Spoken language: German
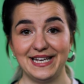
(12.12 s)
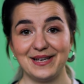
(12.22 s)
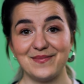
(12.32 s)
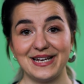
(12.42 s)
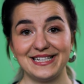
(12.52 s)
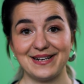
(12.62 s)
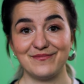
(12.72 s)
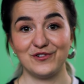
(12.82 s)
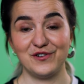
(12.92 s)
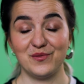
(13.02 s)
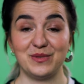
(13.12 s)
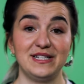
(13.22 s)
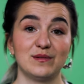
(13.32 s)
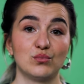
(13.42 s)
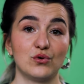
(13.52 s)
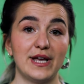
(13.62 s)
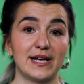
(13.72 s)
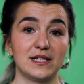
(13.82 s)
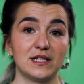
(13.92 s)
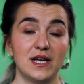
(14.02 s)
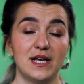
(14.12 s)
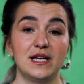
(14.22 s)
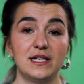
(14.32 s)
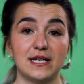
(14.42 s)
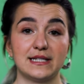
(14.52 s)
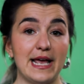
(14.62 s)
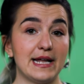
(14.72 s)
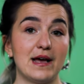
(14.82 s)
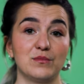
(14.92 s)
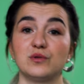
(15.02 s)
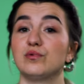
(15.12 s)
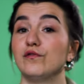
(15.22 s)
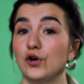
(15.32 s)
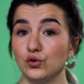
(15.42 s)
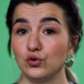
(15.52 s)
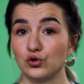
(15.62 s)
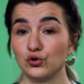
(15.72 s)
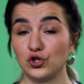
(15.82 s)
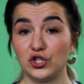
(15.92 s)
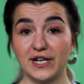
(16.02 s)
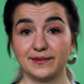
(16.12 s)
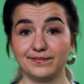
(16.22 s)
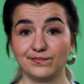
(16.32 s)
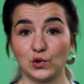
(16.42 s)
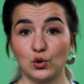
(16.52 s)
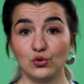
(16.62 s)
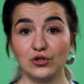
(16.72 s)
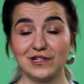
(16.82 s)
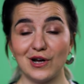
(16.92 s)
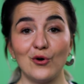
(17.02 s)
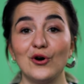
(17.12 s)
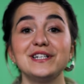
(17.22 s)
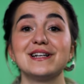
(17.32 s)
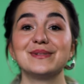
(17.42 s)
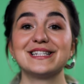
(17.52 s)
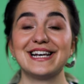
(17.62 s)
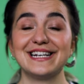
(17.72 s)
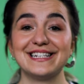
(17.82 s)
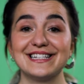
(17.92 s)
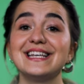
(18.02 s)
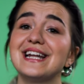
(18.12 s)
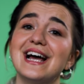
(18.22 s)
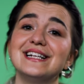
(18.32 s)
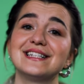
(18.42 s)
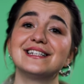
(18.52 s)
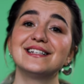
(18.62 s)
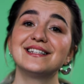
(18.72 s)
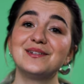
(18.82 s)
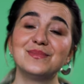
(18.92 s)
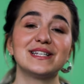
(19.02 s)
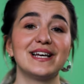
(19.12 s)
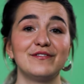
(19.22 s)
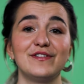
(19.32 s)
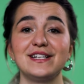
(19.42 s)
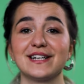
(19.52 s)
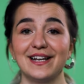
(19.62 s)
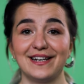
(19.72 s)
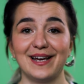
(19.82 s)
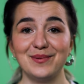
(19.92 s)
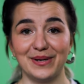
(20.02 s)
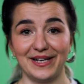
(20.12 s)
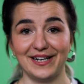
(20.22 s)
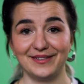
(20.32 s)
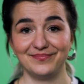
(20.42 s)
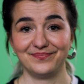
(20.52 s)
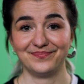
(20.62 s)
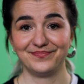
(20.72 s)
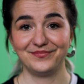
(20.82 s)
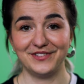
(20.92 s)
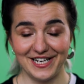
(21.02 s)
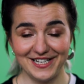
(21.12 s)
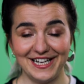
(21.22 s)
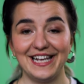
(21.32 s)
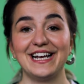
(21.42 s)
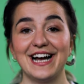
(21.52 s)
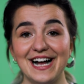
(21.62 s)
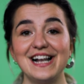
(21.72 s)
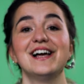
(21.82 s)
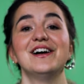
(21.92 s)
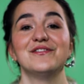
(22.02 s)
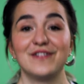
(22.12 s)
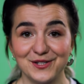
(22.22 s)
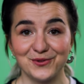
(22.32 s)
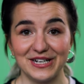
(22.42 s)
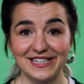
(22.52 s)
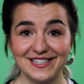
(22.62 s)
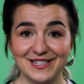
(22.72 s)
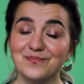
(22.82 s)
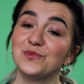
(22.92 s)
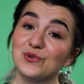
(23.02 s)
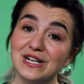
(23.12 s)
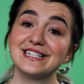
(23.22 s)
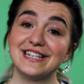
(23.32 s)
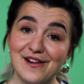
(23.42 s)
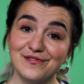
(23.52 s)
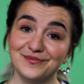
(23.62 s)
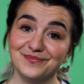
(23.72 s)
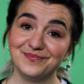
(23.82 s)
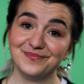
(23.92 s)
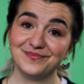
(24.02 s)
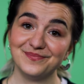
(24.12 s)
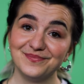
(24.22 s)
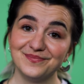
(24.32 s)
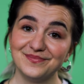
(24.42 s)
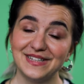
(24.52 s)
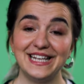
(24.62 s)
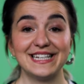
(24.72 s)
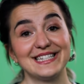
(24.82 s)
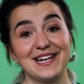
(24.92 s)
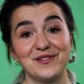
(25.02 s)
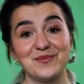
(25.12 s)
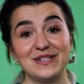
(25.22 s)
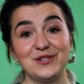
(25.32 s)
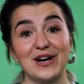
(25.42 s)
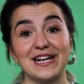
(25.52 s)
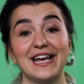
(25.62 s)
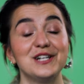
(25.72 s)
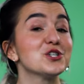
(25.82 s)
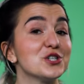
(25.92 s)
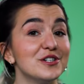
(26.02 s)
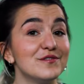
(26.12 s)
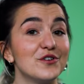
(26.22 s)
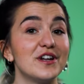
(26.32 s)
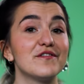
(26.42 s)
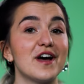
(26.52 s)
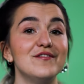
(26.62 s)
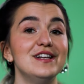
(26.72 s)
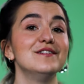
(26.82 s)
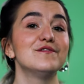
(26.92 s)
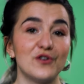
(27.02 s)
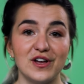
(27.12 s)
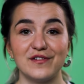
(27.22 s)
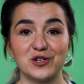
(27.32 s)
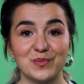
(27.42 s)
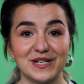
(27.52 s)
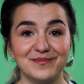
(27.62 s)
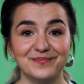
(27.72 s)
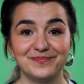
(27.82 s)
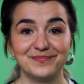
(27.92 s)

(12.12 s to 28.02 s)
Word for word: Gemeinsam wollen wir mit diesem Projekt das Ehrenamt im Bevölkerungsschutz stärken und auch euch damit zeigen, dass jeder Einzelne sich mit seinen Fähigkeiten einbringen kann. Denn egal, was du kannst, du kannst helfen. Jetzt darf ich mit Johanna Henschke von der Freiwilligen Feuerwehr sprechen.